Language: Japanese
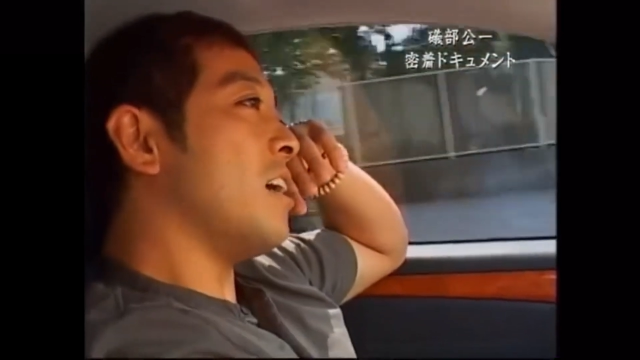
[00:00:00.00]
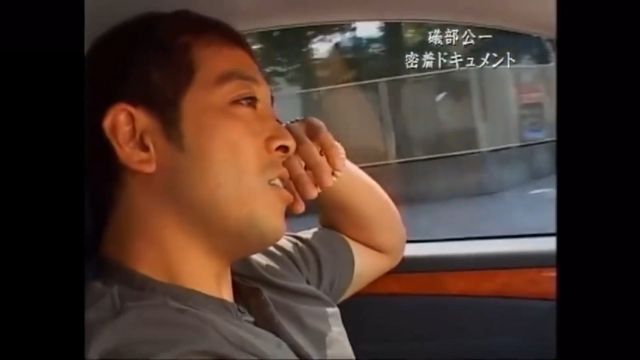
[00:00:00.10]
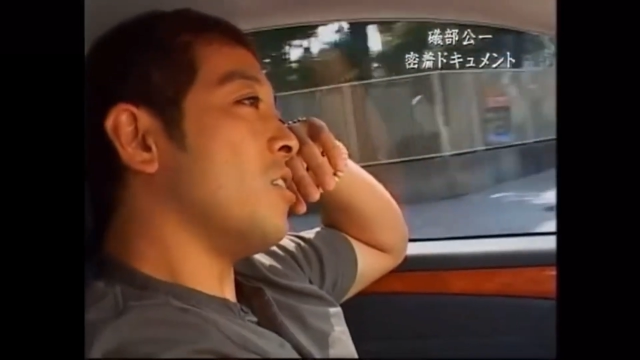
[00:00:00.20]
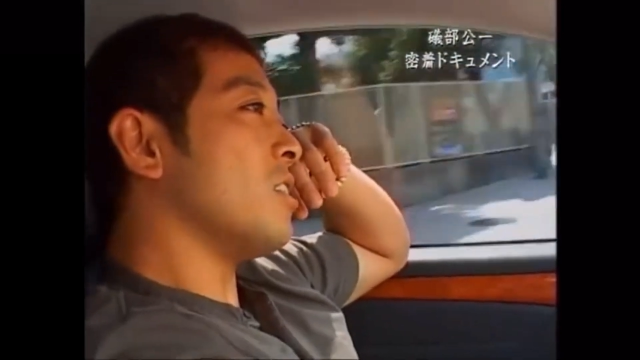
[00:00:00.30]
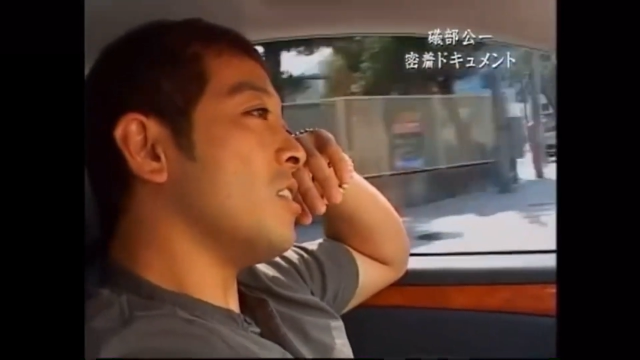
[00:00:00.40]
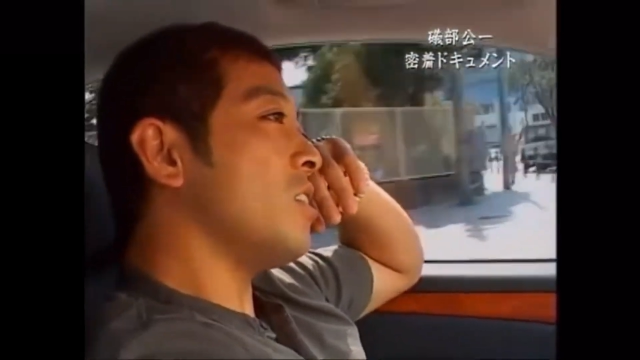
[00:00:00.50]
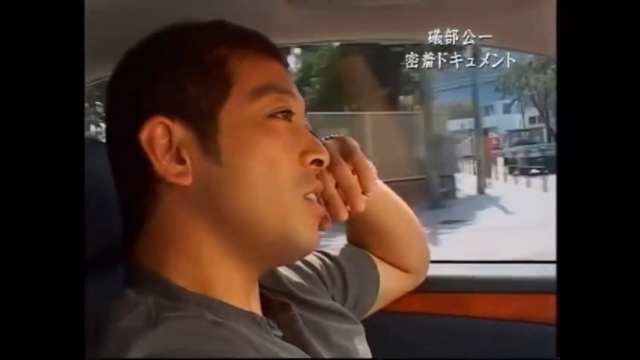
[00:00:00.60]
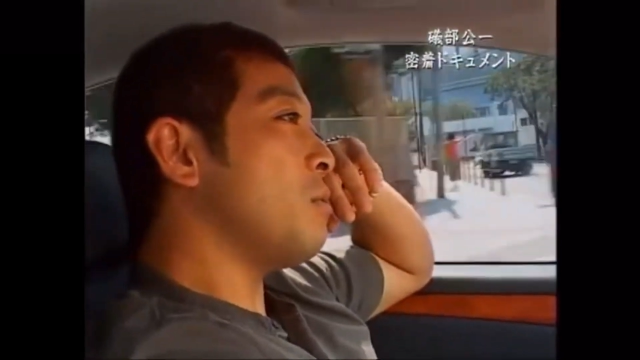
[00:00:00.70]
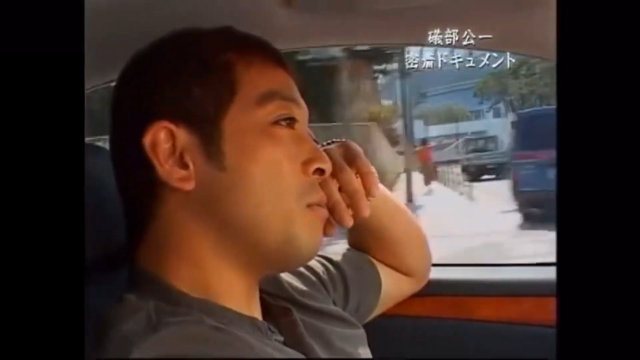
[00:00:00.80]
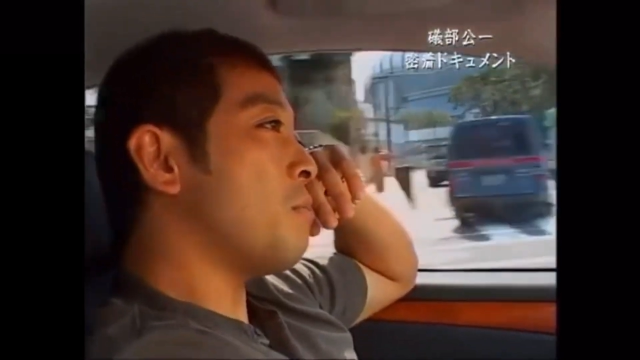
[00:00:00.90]
あの
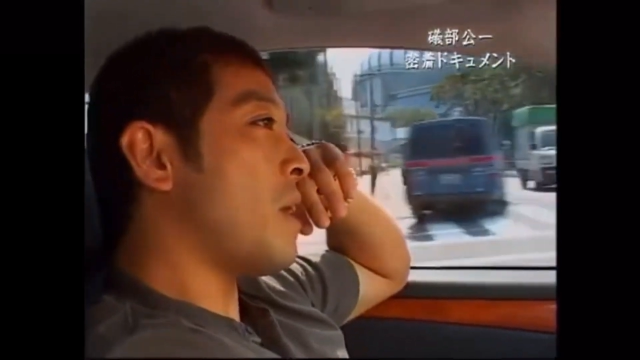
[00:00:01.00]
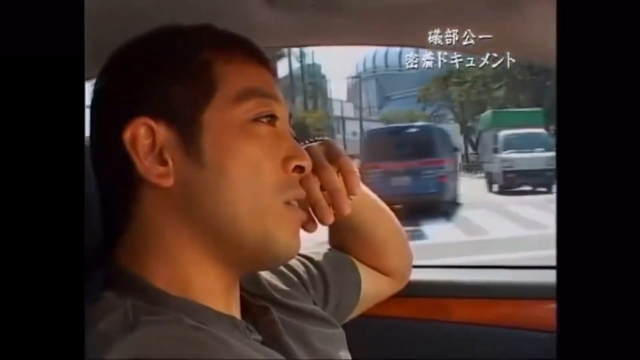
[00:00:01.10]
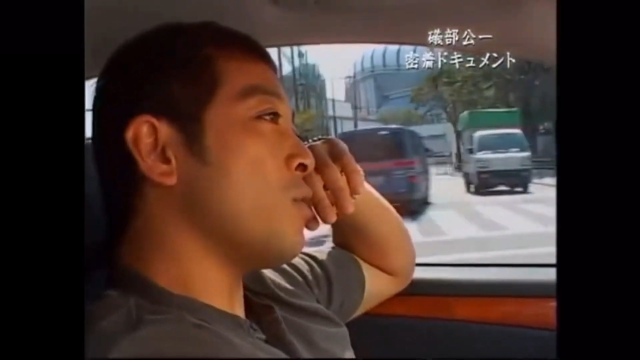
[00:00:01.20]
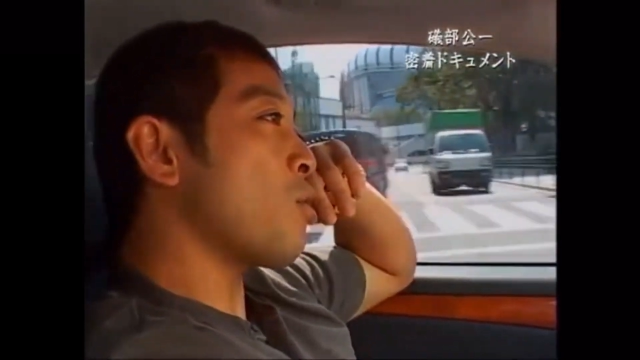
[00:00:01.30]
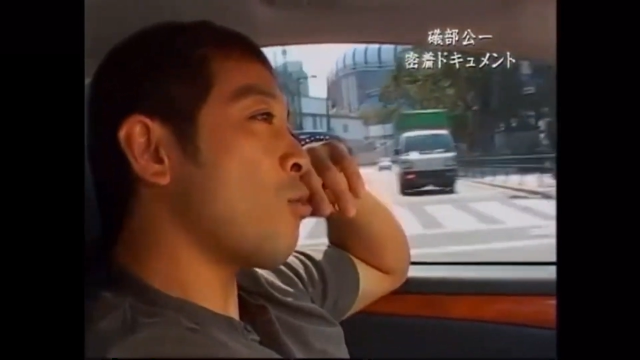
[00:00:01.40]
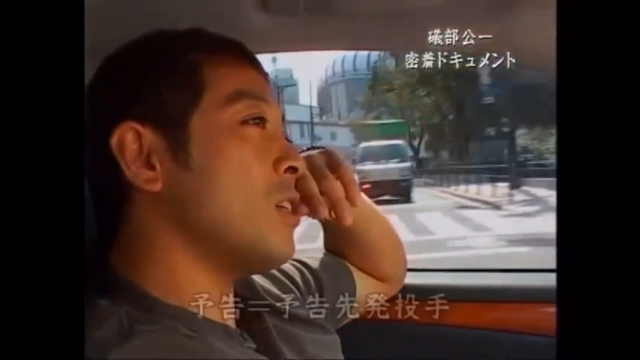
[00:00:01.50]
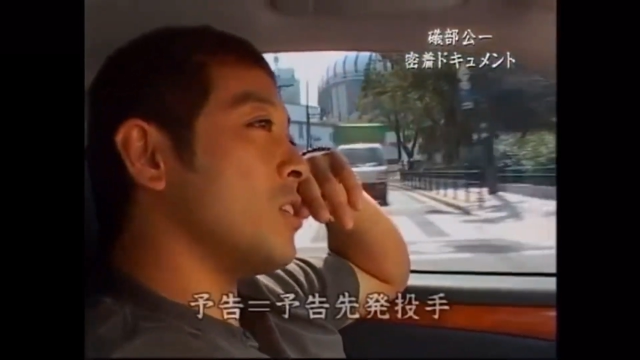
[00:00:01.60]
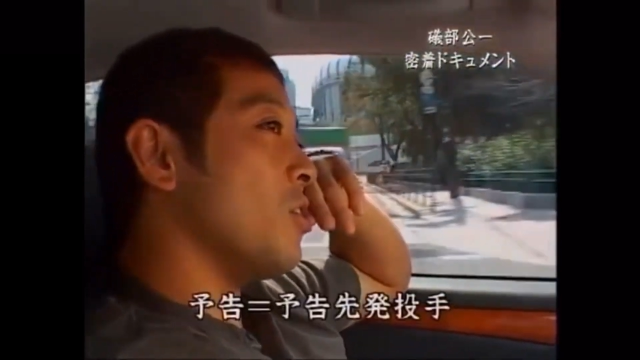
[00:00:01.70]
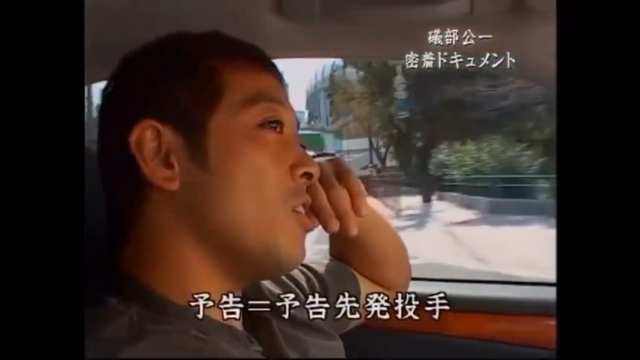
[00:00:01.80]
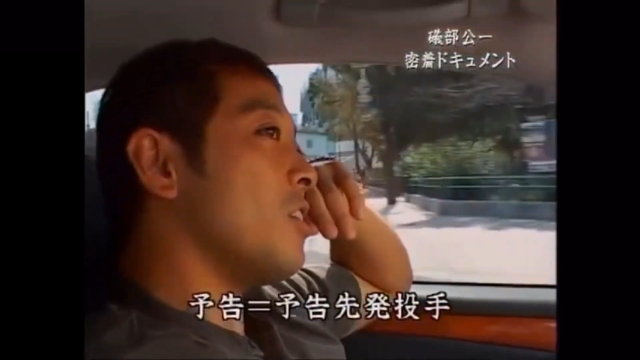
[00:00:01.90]
パ・リーグ予告
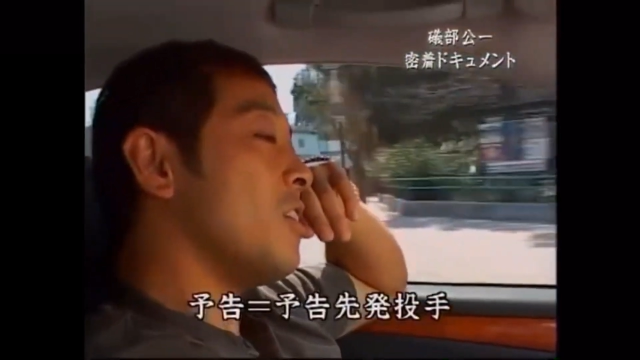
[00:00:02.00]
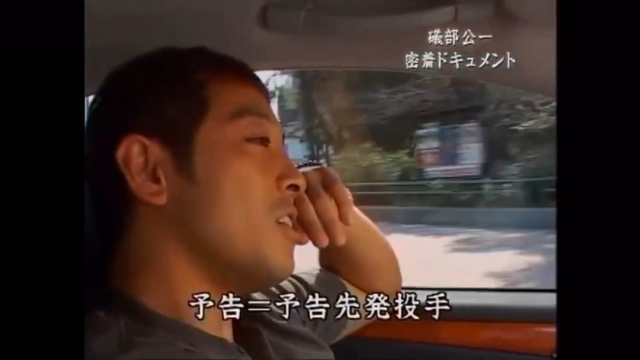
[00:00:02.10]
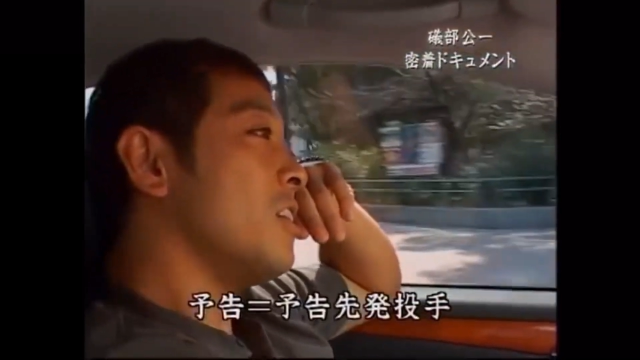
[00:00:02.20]
でしょ